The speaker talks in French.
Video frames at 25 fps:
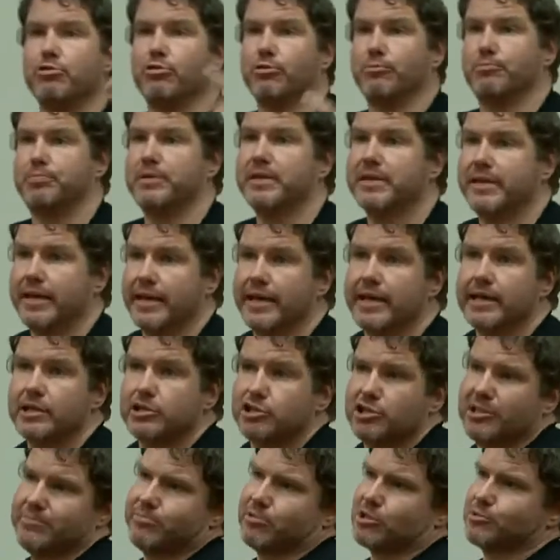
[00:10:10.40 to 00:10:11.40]
compliqué,
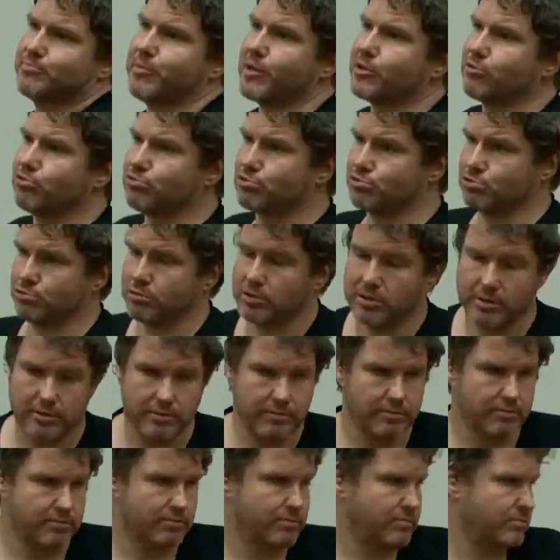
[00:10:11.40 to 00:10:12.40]
j'y pense pas toujours.
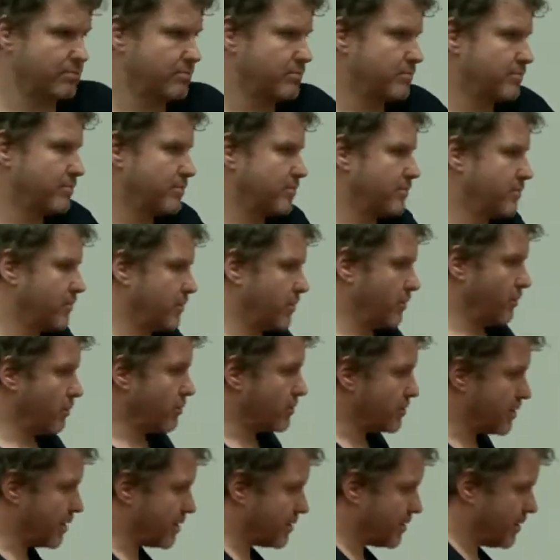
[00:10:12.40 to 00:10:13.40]

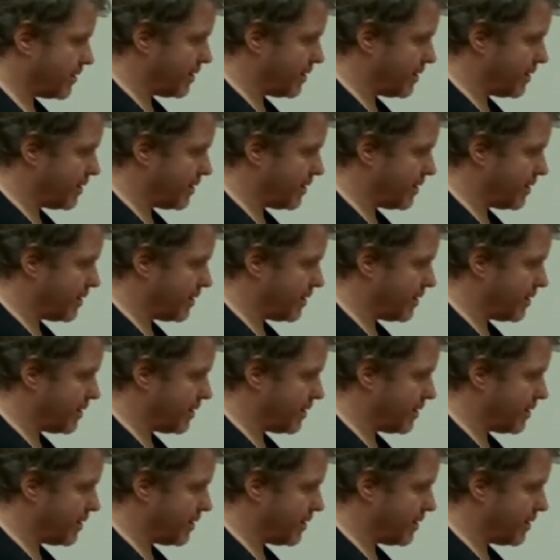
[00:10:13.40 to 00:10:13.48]
Donc ça, c'est